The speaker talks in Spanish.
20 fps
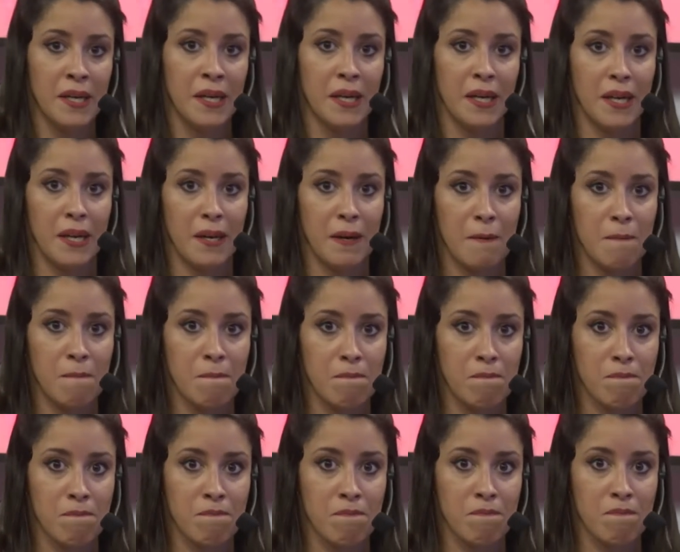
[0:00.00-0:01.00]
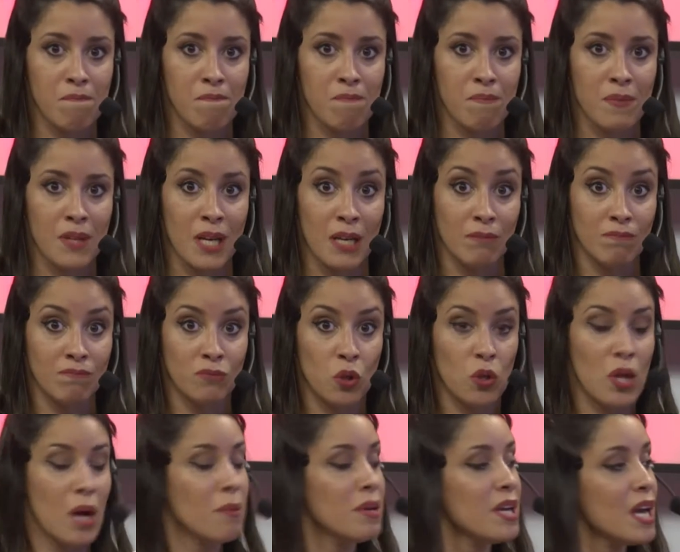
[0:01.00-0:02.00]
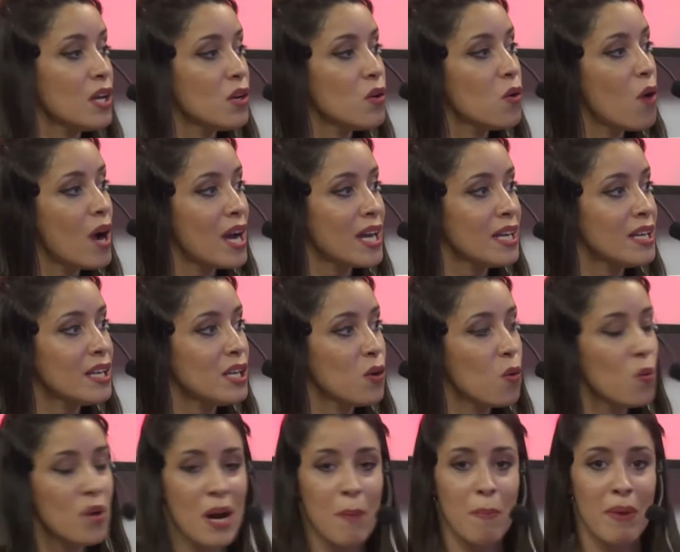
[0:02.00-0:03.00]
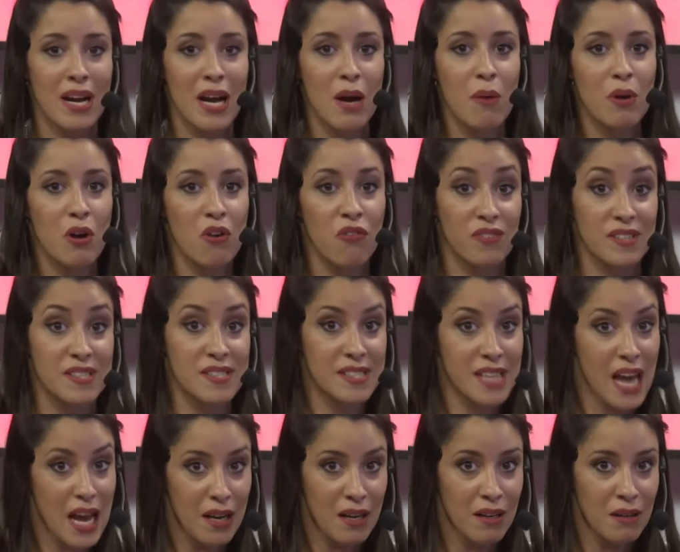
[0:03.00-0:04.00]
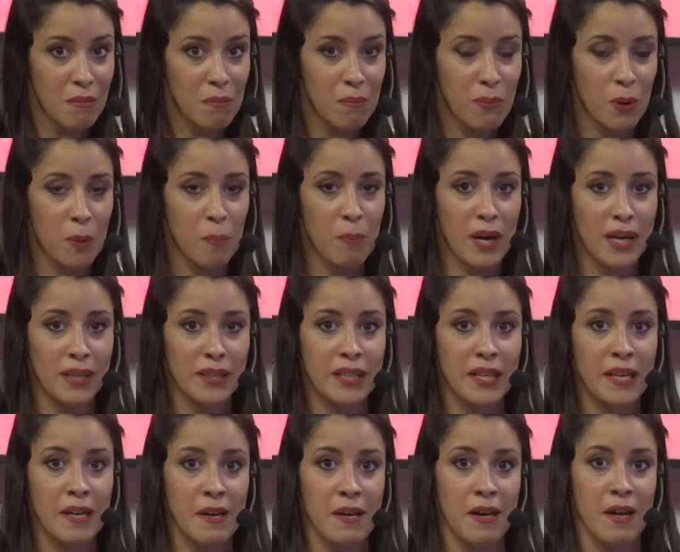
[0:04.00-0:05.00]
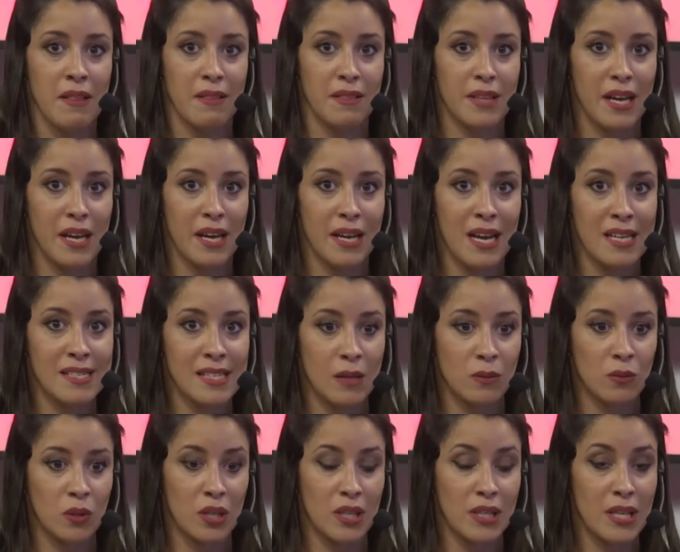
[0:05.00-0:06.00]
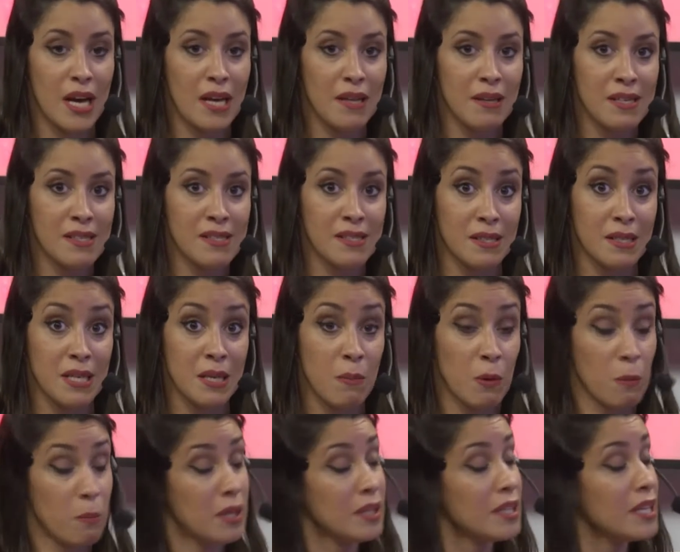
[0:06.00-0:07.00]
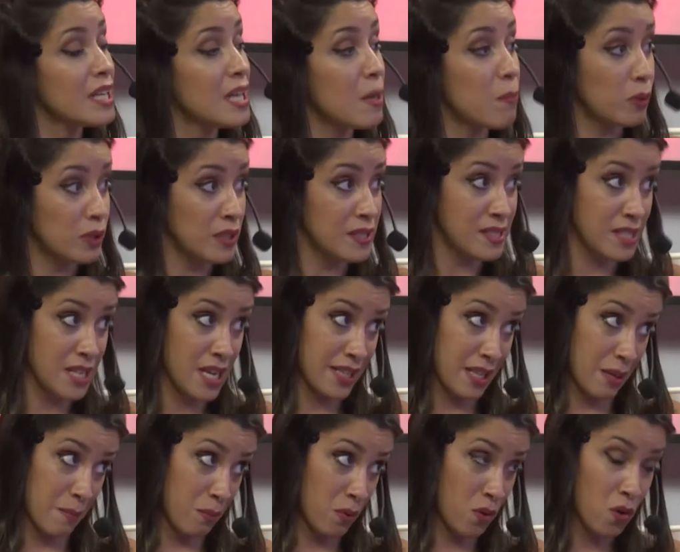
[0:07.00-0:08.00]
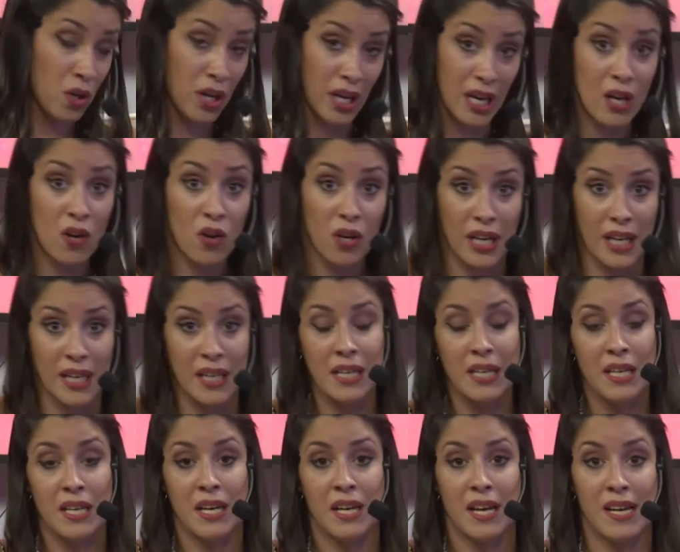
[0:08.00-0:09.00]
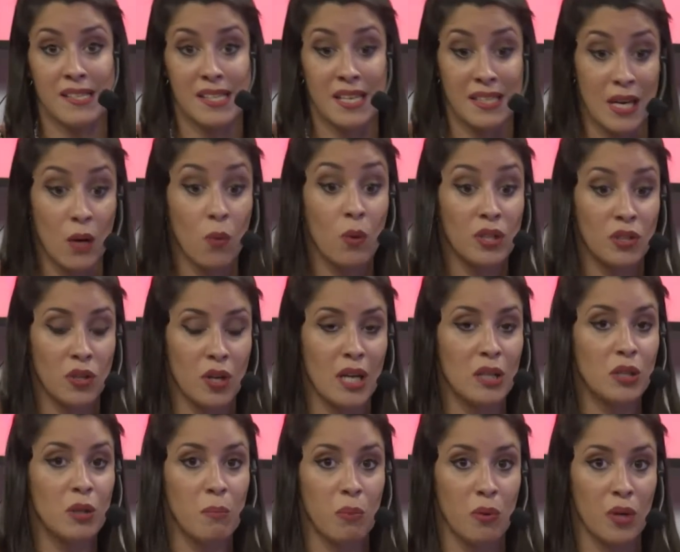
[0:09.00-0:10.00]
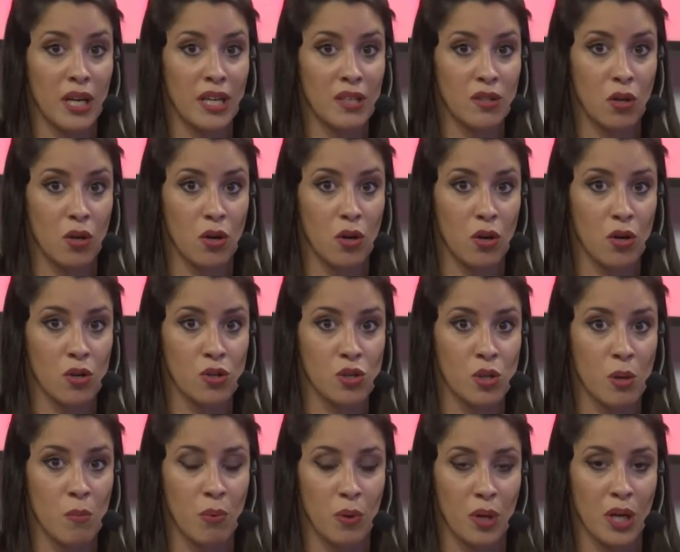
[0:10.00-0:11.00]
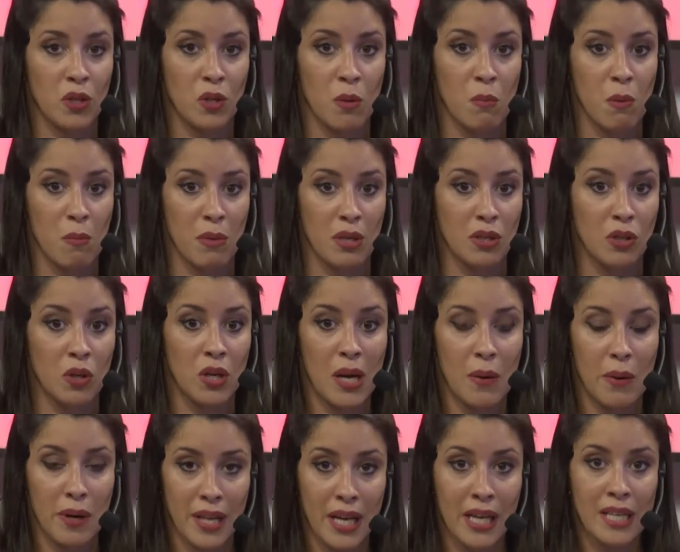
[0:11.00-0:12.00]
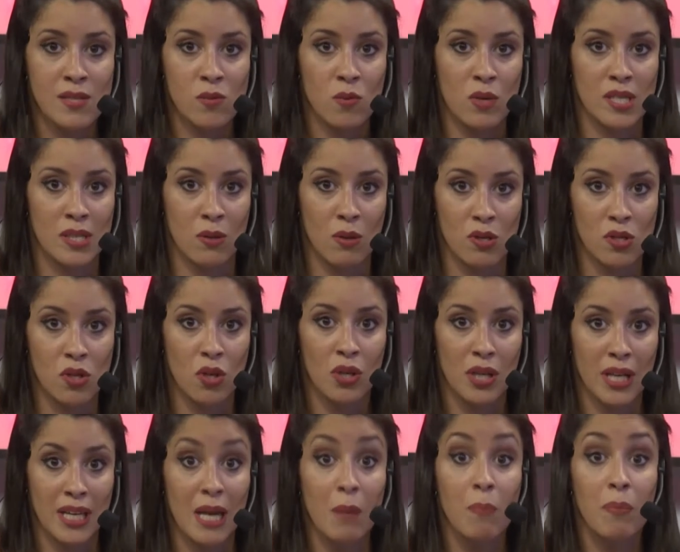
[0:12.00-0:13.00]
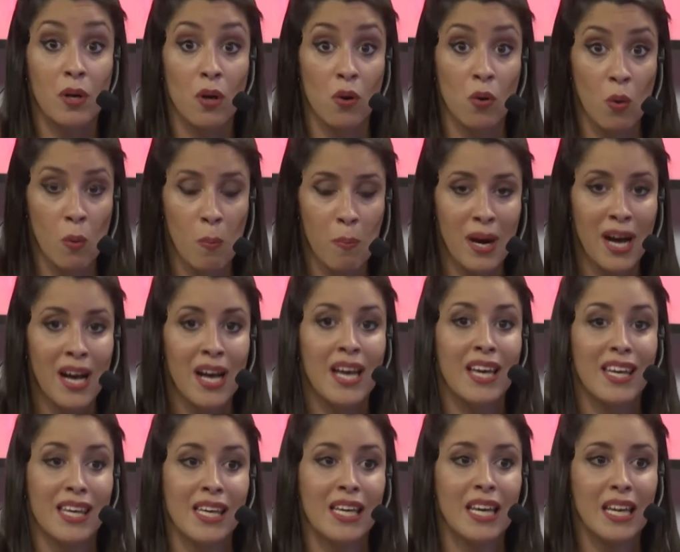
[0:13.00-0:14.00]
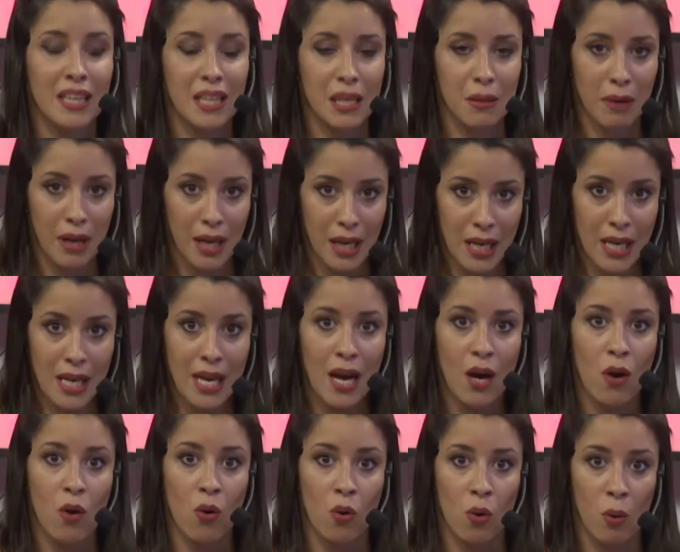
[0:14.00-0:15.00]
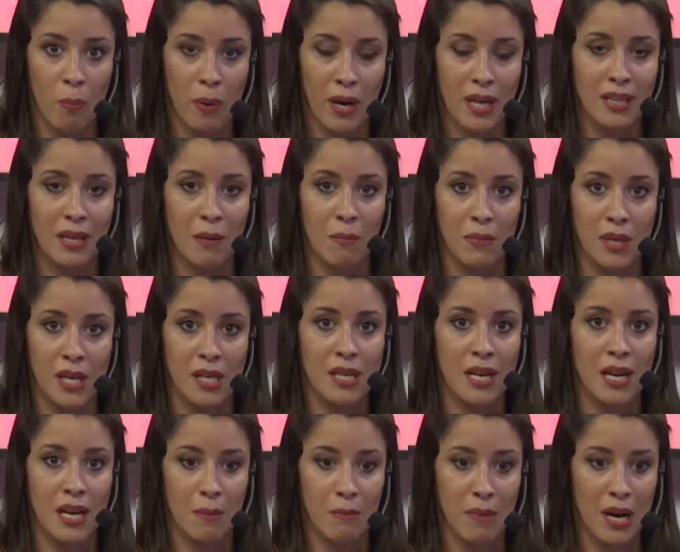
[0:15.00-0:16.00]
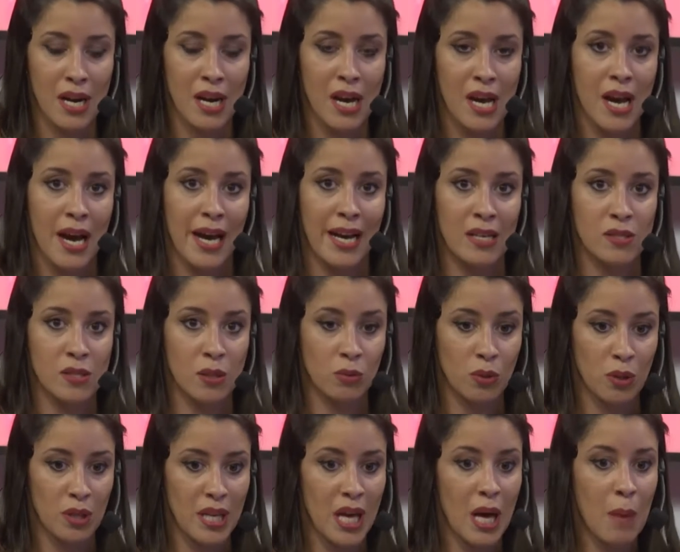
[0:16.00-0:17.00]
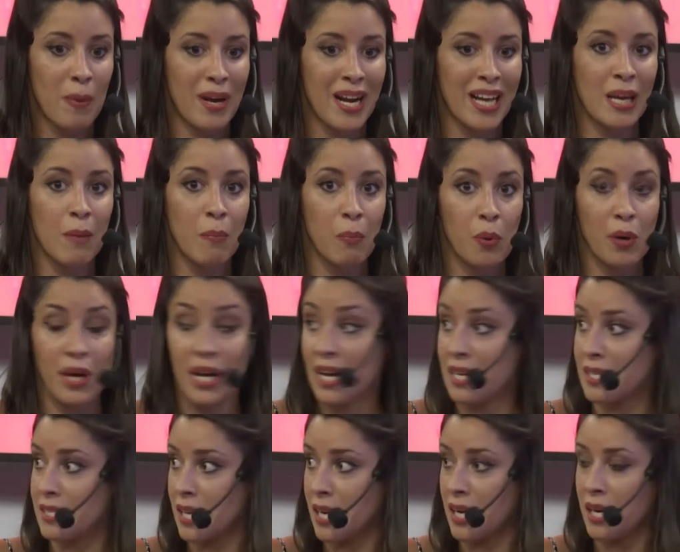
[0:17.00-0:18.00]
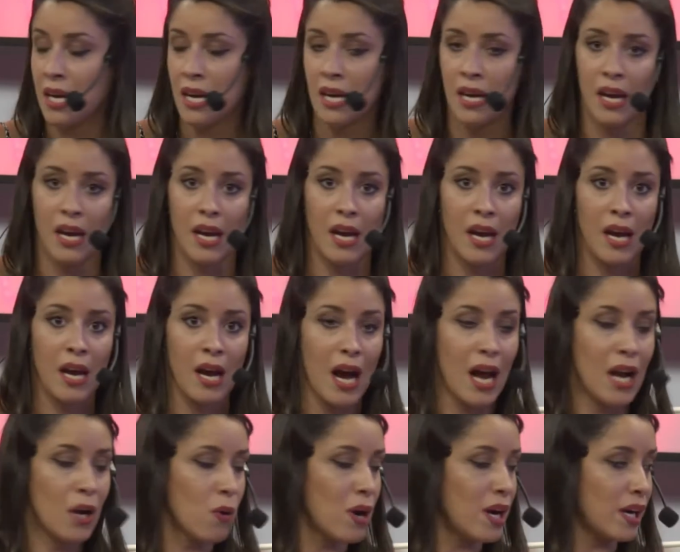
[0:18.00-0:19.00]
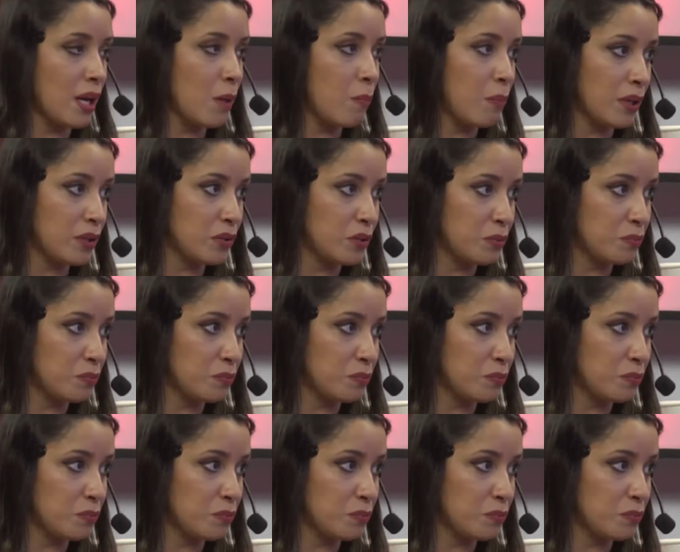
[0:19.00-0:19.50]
Em, todavía no hay ninguna palabra oficial por parte de las autoridades ni por parte de la policía tampoco, que es lo que eh, se está cuestionando por estos, por estos momentos. La verdad que es una situación que preocupa y que debería ocupar también y alarmar a las autoridades para que puedan hacer eh, algo al respecto.